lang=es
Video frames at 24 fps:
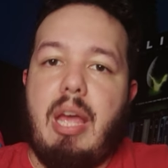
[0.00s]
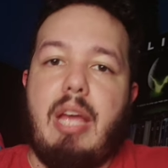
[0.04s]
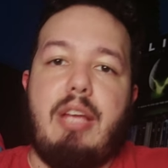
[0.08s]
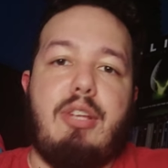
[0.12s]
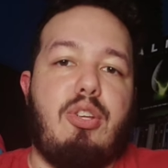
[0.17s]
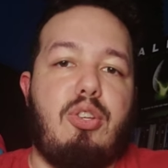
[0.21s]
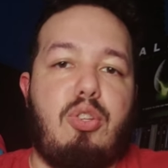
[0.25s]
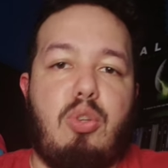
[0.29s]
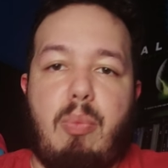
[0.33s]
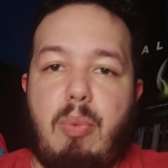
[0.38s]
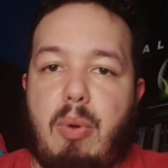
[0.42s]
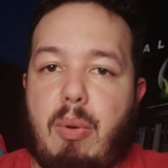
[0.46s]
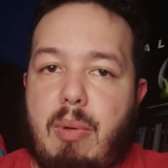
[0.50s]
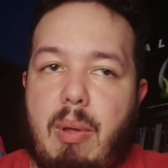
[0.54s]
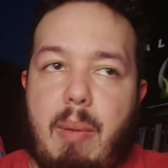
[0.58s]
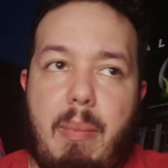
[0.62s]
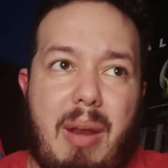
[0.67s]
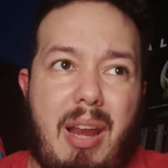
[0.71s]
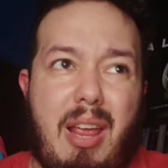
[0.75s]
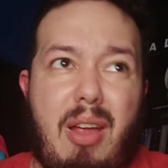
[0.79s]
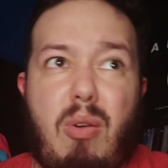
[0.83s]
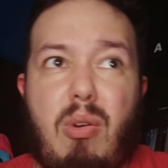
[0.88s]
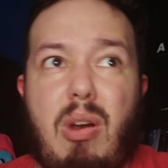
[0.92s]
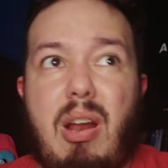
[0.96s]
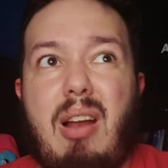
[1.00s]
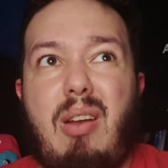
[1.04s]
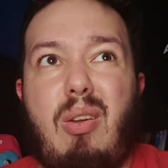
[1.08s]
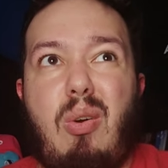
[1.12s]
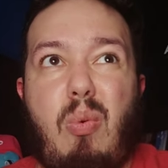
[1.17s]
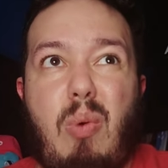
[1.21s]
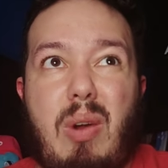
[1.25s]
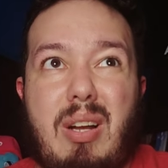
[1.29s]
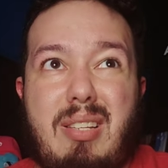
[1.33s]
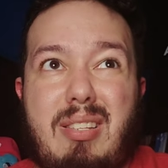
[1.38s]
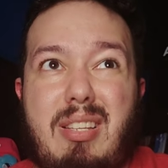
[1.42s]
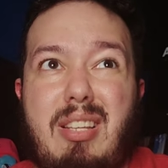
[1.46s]
E hizo su propia película,
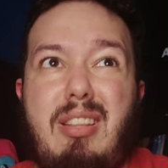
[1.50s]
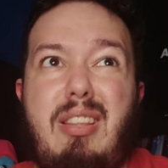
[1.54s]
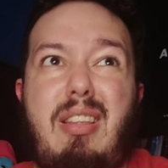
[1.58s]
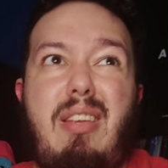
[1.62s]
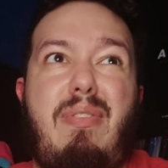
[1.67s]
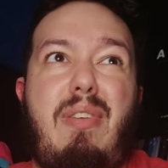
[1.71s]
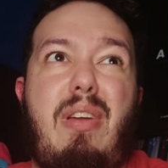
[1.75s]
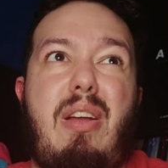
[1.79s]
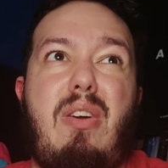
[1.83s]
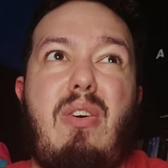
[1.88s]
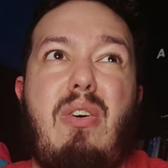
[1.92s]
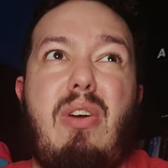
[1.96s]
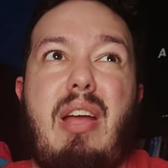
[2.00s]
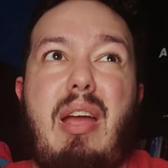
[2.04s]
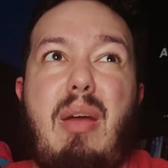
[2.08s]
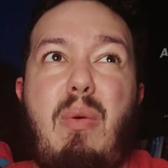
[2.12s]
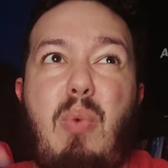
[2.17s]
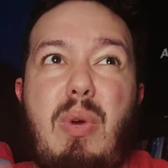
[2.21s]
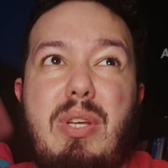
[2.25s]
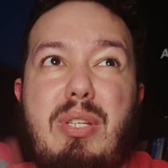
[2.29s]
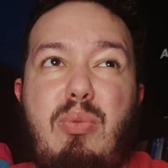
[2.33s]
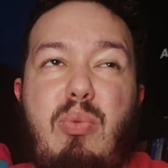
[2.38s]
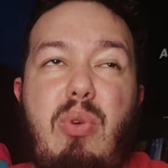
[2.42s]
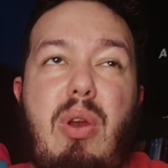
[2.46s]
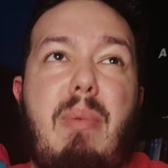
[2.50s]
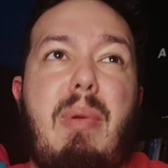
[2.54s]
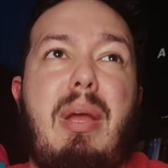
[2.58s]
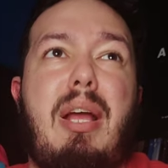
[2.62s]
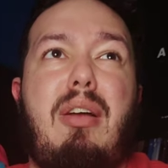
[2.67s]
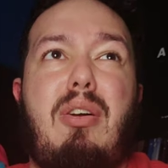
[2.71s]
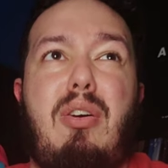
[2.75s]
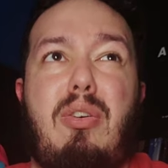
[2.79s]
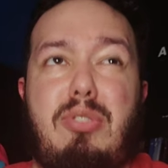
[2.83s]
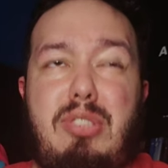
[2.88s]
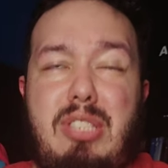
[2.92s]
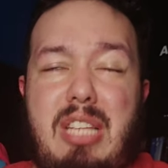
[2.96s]
lo cual significó que Wes
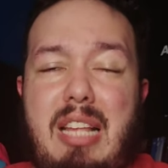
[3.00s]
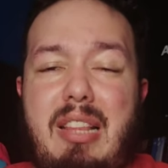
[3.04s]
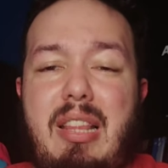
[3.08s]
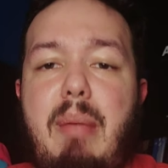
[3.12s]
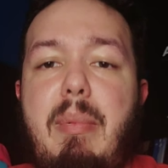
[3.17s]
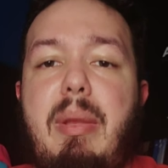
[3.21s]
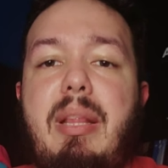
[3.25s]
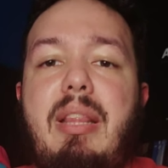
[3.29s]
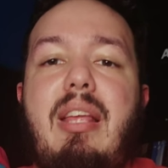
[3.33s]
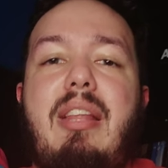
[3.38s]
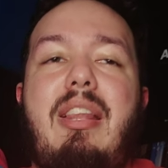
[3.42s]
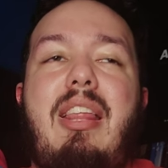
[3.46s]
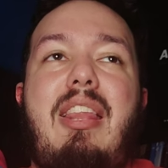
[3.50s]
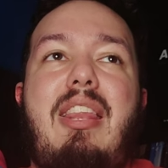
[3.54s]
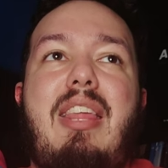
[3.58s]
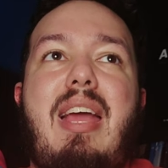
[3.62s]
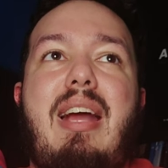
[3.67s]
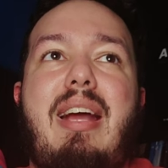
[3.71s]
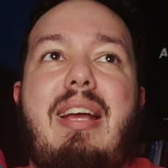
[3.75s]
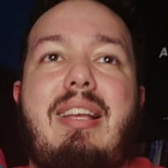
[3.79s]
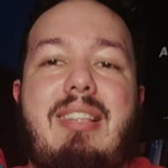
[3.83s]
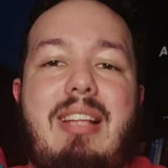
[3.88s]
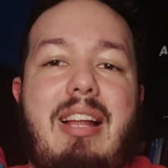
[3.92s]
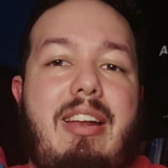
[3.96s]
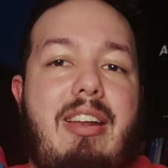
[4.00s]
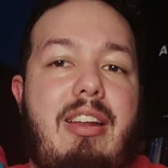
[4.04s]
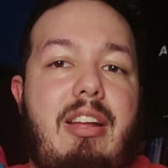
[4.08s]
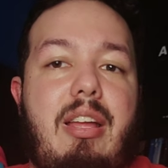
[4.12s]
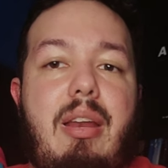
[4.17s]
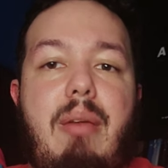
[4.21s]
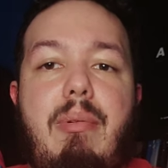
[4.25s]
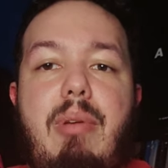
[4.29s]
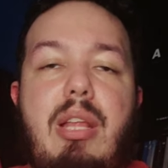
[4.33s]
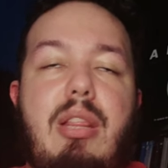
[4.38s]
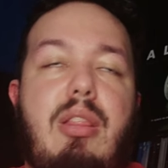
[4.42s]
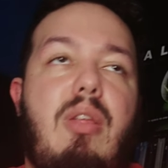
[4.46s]
Craven constantemente tenía que estar
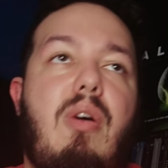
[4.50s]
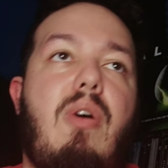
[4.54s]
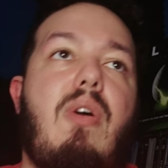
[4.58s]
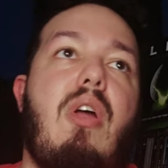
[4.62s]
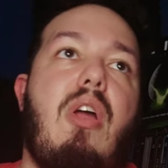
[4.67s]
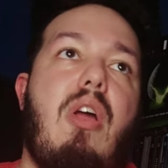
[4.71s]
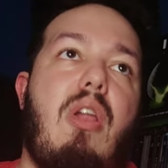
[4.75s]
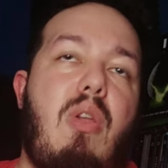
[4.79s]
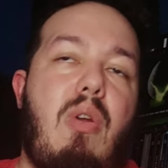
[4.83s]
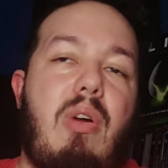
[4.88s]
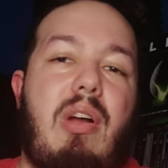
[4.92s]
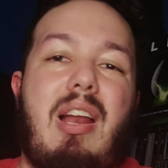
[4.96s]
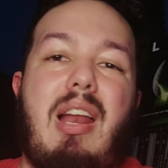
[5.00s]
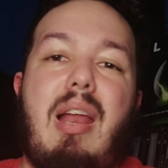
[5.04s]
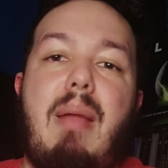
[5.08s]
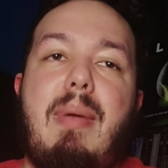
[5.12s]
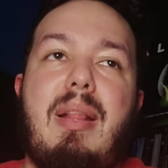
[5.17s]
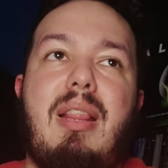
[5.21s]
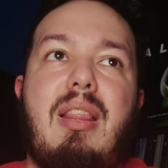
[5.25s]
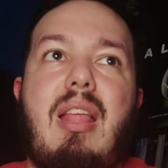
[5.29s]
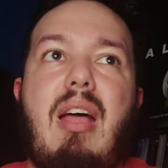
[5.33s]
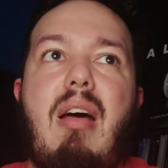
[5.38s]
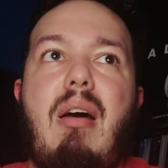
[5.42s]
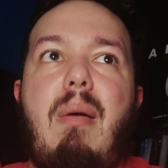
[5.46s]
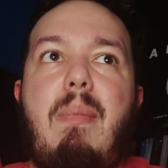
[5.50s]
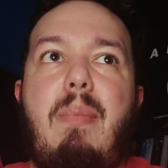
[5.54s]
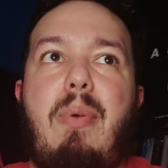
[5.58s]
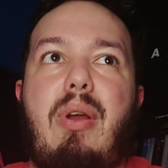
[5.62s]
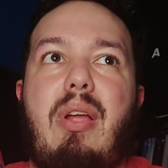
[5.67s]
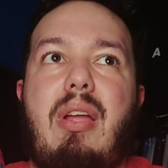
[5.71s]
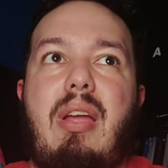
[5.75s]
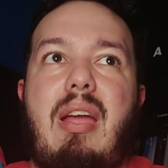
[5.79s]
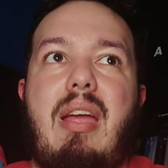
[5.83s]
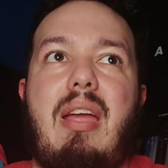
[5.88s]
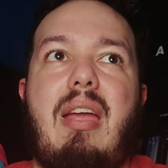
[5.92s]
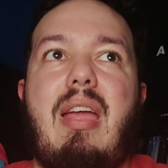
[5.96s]
reescribiendo lo que él le mandaba
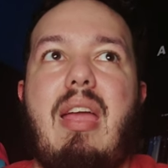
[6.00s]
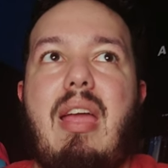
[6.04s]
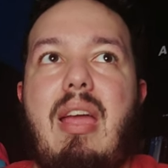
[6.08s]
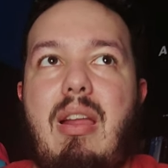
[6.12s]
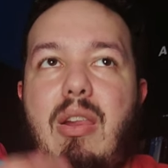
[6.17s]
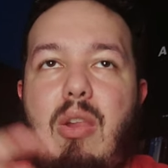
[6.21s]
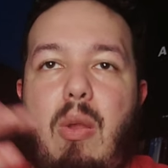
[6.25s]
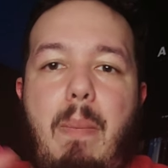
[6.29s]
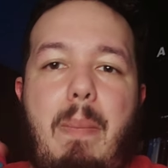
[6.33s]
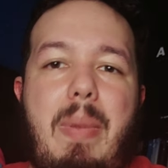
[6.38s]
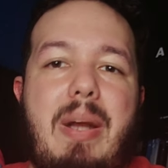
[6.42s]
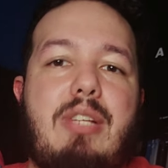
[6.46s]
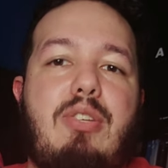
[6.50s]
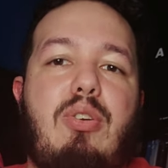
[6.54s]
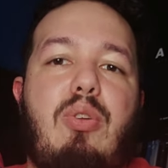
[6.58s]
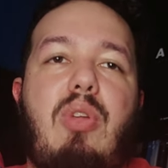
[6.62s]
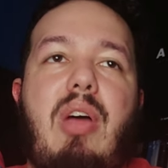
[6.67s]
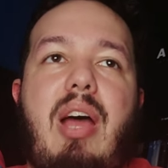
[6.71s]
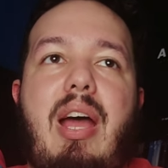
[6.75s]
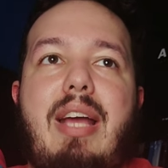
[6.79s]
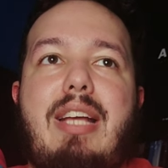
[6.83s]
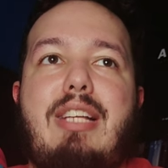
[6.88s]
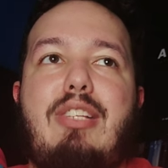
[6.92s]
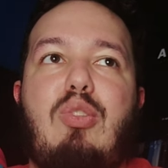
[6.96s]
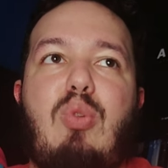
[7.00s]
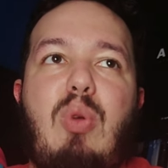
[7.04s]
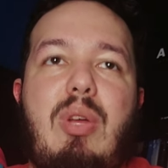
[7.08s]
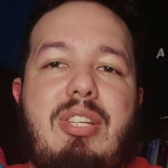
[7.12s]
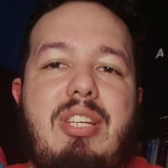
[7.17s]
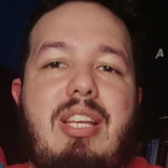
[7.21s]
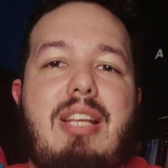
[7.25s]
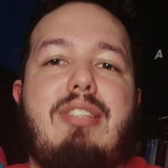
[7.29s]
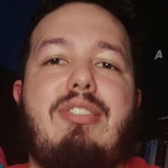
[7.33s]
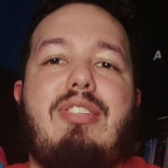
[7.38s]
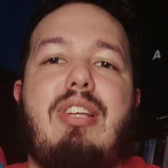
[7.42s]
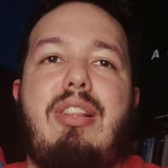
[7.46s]
porque los personajes no
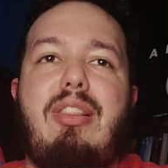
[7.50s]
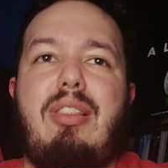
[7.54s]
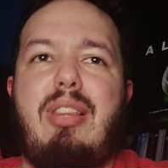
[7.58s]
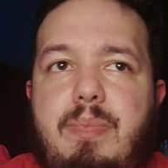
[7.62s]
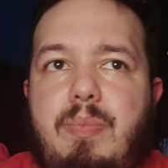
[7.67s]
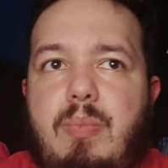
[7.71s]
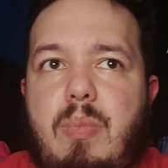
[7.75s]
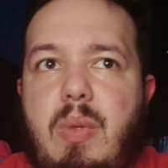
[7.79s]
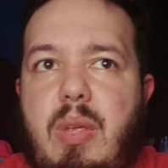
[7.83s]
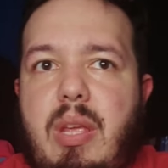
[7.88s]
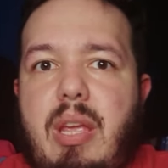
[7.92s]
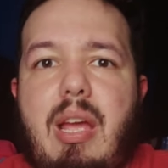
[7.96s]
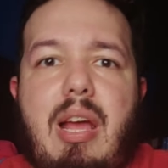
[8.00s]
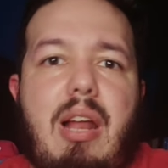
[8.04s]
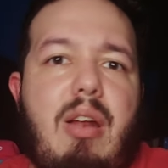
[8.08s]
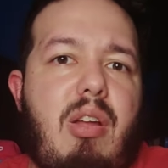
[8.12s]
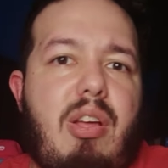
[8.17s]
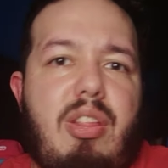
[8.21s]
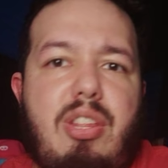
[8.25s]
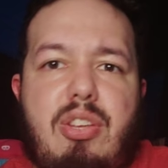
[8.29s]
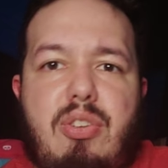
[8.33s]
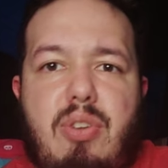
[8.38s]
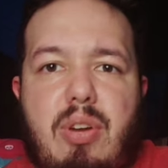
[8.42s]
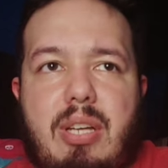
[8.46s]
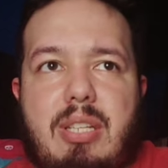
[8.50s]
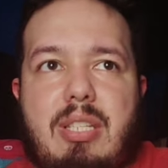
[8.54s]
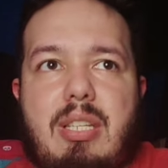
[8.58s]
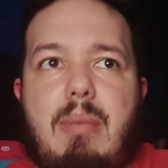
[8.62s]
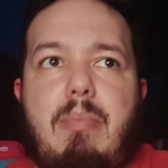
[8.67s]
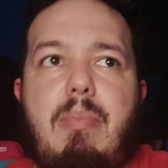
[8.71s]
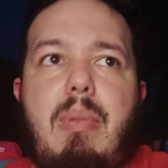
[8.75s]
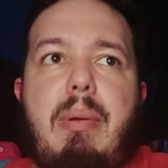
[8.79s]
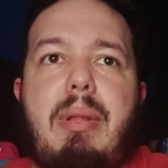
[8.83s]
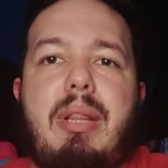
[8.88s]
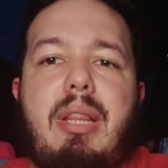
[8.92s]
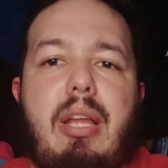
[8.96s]
hacían sentido y él lo ha dicho que
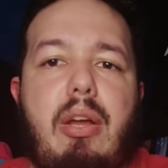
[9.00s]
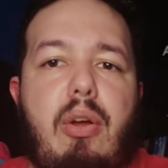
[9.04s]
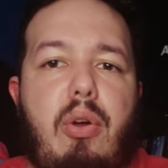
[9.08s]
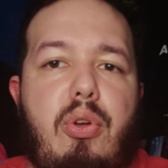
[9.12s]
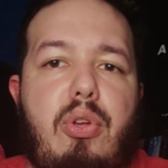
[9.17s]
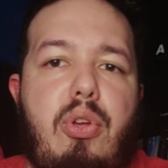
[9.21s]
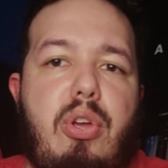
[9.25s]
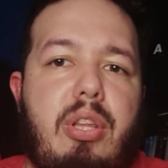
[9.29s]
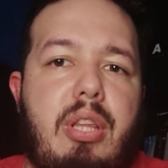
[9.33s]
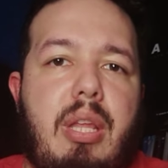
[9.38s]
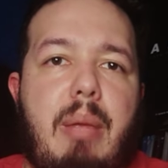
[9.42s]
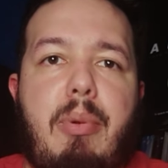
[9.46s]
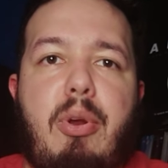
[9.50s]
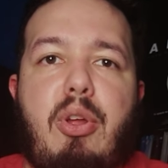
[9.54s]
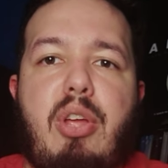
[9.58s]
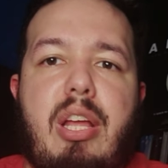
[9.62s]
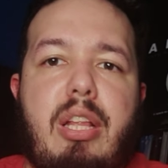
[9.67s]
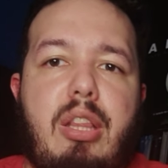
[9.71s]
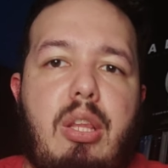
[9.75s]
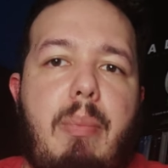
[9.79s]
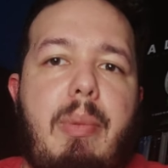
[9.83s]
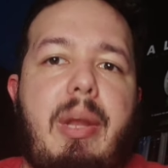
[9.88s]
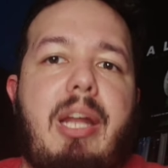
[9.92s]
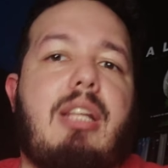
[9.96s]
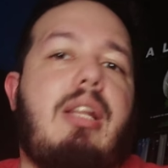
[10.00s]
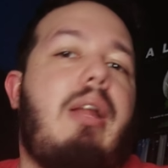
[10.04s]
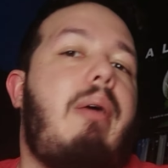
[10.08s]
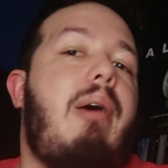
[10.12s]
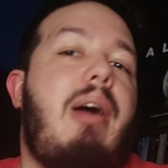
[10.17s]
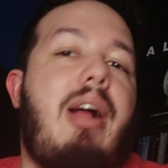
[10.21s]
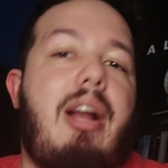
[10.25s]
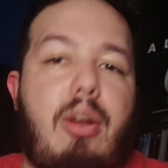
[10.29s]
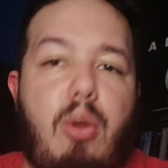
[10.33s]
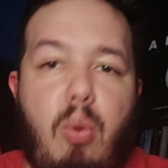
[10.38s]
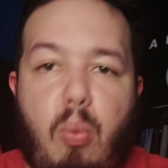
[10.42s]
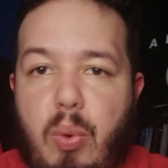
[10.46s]
simplemente cogió este proyecto para
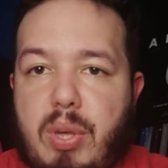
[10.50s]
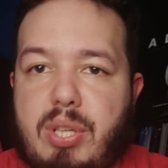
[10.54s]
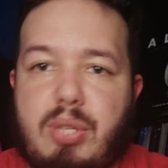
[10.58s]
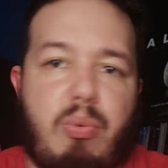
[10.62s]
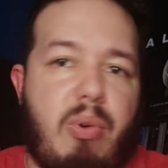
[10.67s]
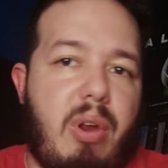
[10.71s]
trabajar con Wes